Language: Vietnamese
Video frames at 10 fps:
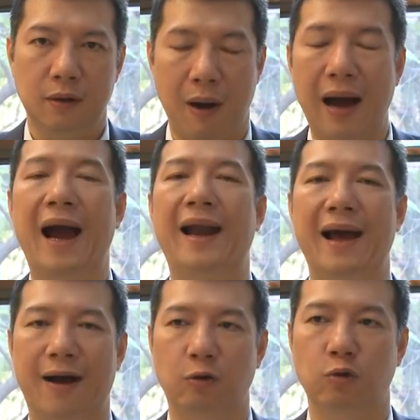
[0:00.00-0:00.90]
Quang Hải
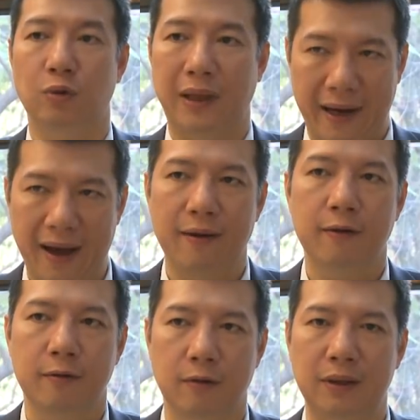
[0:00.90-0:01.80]
là cầu thủ tài năng,
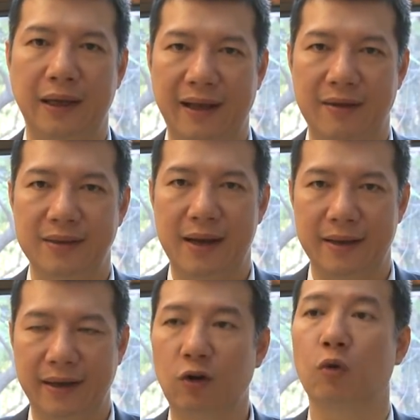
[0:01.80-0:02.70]
có thể tạo ra
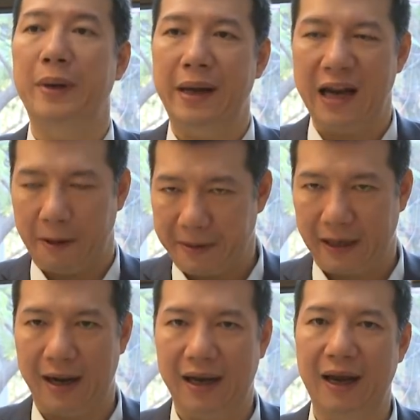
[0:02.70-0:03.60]
những cái đột biến, đặc biệt
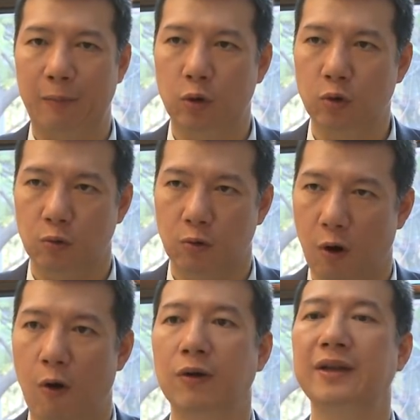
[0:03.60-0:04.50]
là khi gặp đối thủ
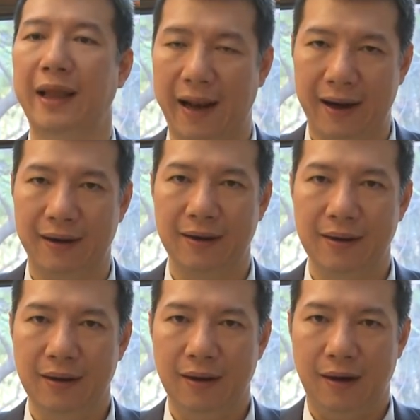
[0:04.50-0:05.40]
khó như Thái Lan.
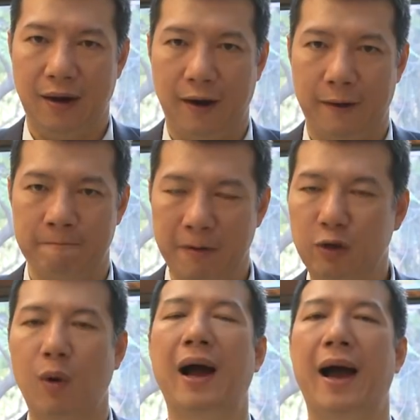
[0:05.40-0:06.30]
À, mất
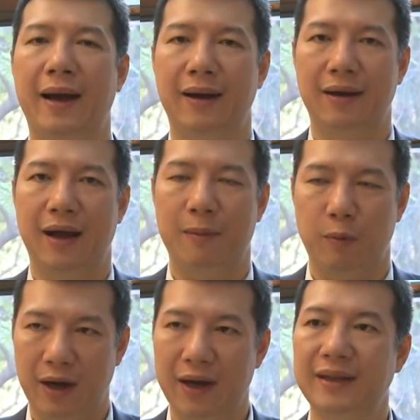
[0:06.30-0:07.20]
Quang Hải là
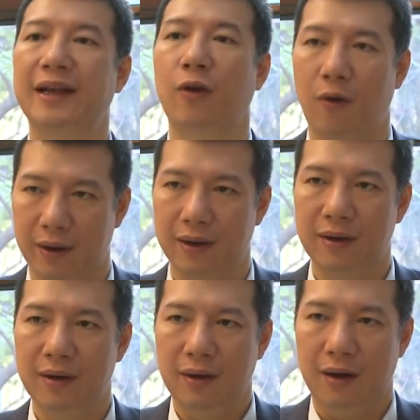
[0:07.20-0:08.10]
một cái thiệt thòi.
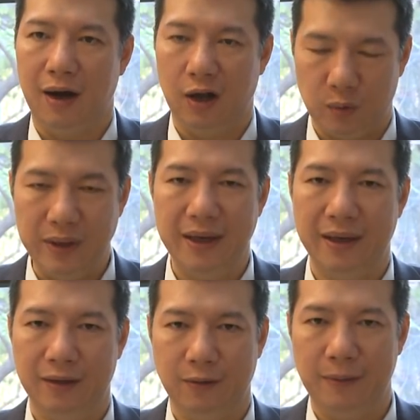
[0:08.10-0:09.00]
À, tuy
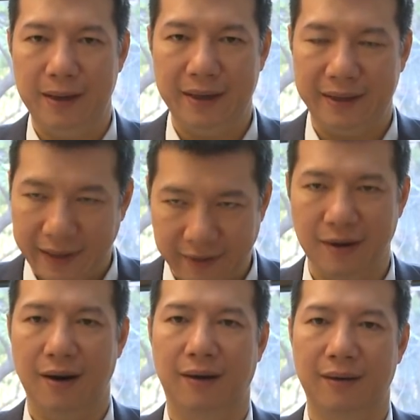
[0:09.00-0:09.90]
nhiên tôi tin
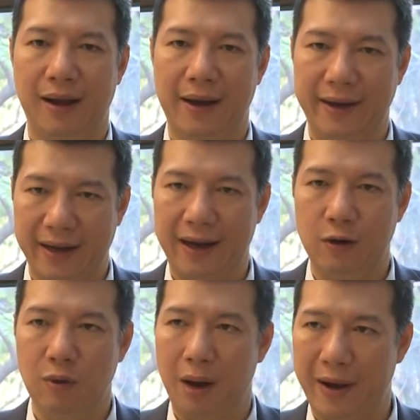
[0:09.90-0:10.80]
tưởng là hiện nay
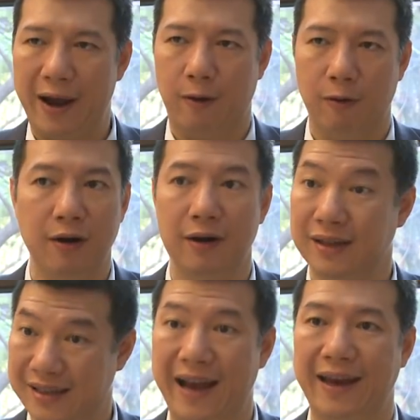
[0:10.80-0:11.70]
U hai mươi hai có lực
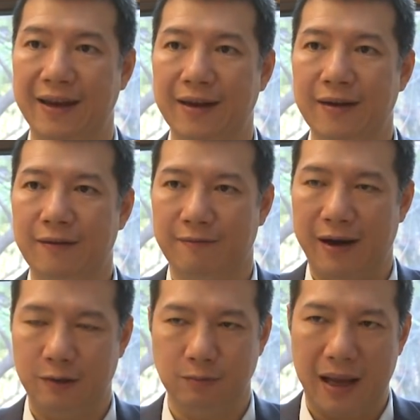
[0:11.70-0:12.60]
lượng dày
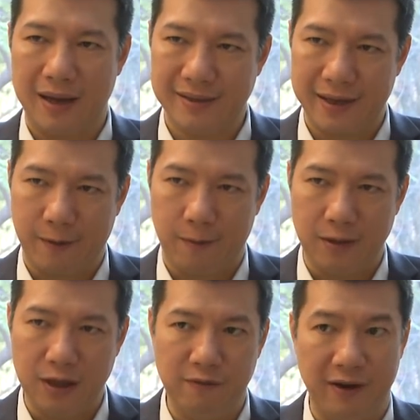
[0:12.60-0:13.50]
và chúng ta sẽ có
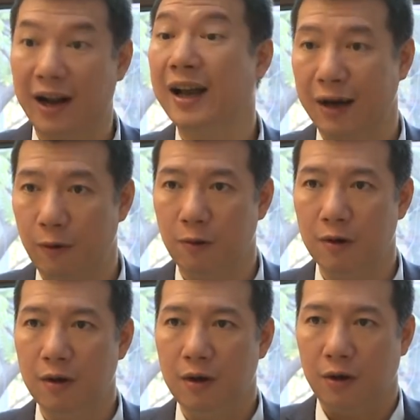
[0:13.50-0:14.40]
những pha khác nhau.
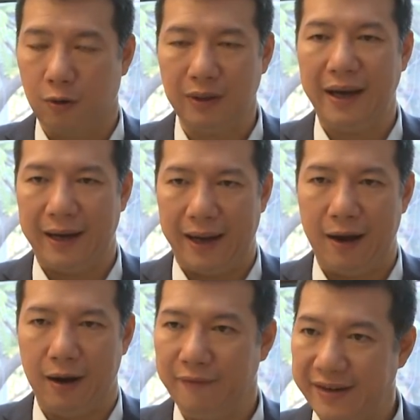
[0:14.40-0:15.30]
Có thể là
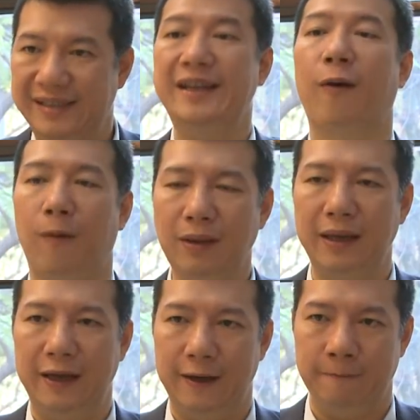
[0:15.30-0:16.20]
ở cái vị trí đó
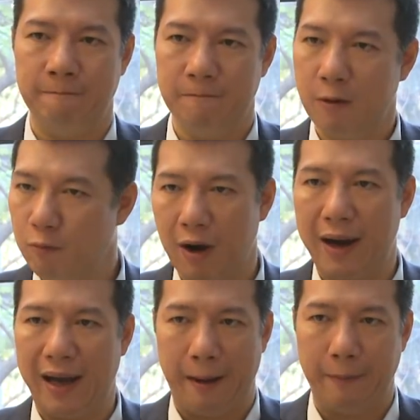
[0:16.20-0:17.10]
thì không có
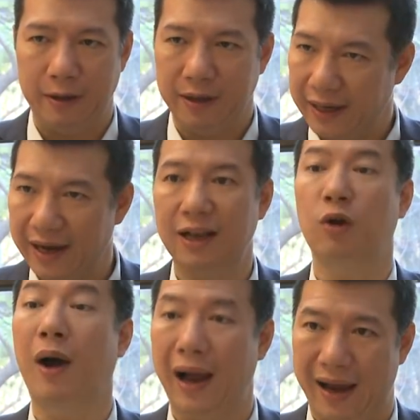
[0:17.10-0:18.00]
ai làm được những kỹ năng như
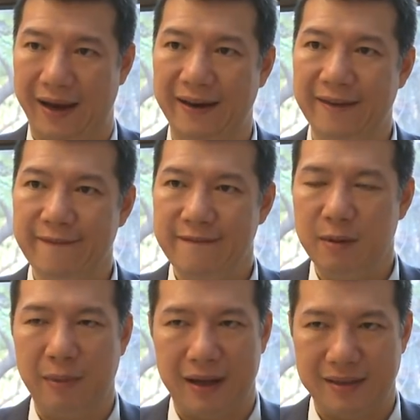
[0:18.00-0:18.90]
Quang Hải,
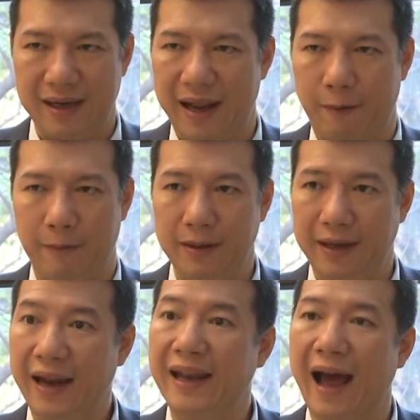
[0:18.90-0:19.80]
nhưng mà sẽ lại có những
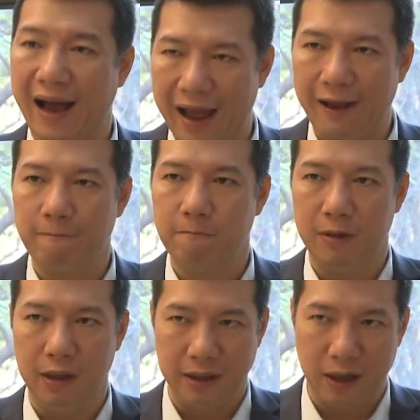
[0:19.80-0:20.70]
nét đá khác
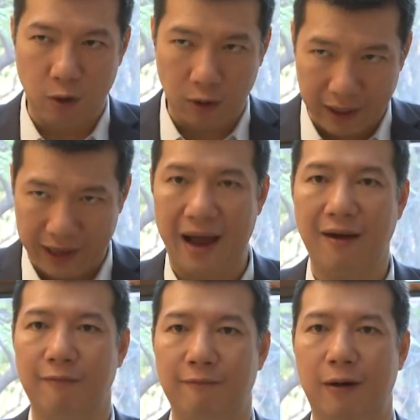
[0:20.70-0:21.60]
từ những con người khác
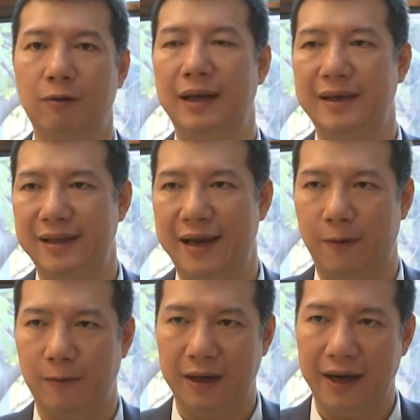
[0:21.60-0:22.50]
và có thể sẽ
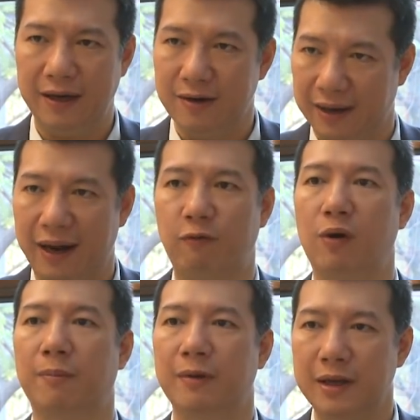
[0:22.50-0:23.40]
có những cái đường nét phù
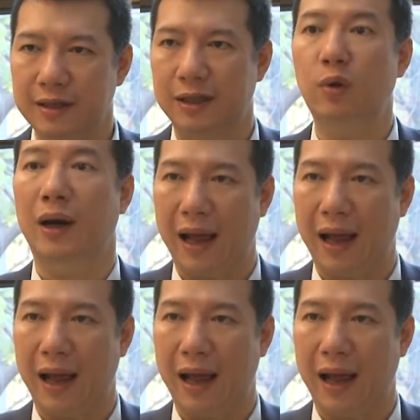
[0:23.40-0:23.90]
hợp chiến thuật